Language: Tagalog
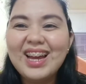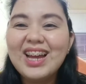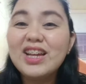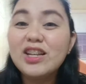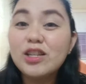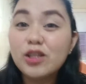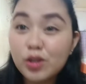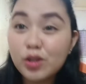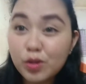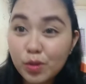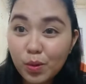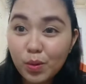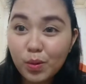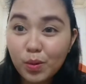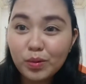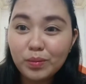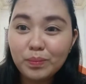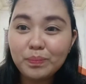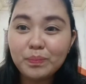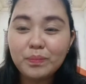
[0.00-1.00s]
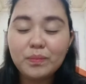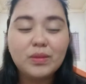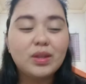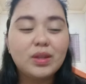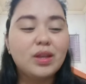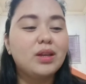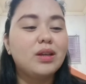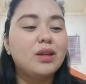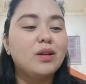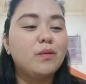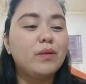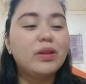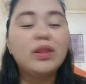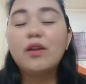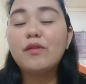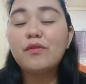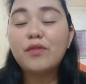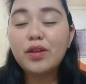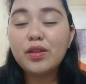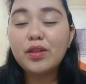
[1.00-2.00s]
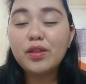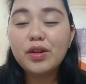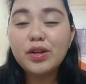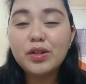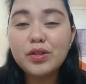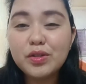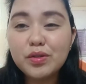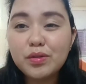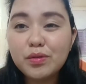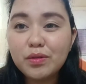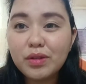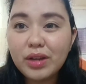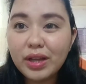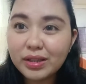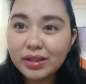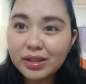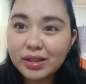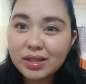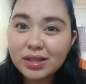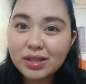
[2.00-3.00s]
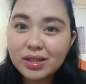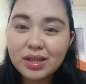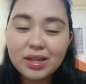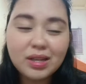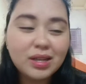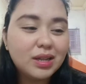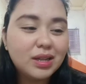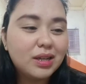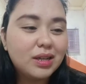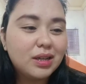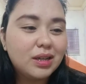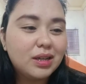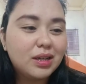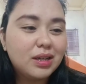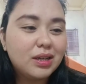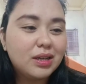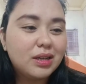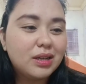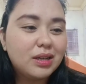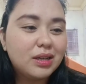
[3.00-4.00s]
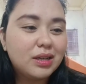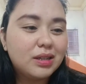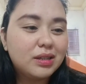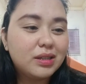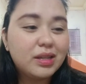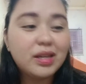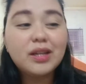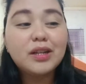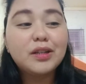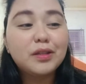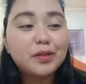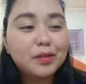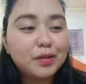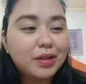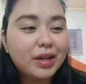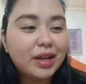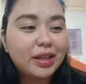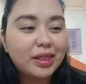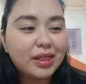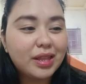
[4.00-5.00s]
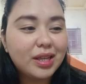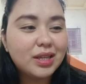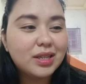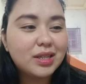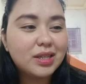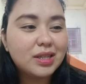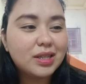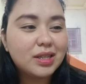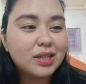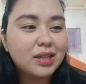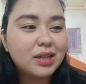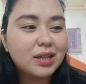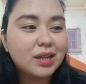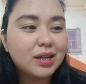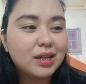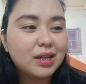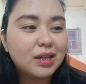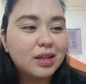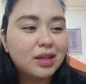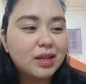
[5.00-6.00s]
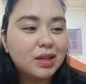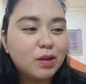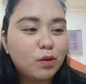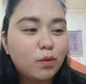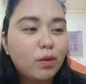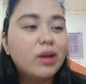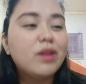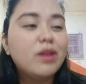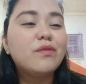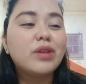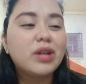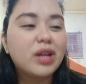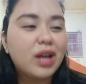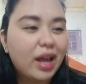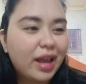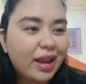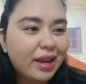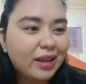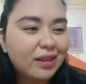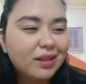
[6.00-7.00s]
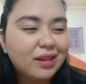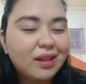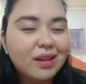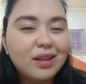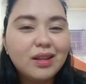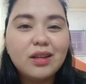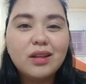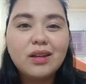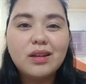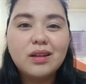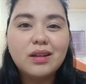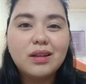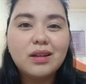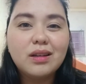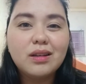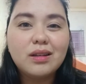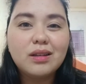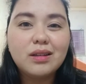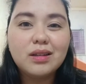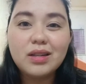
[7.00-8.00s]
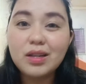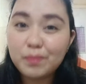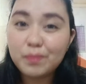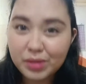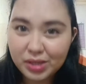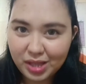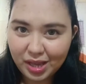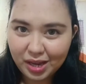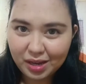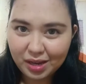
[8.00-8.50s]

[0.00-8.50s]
So, without further ado, let's take a look at this one of a kind lipstick.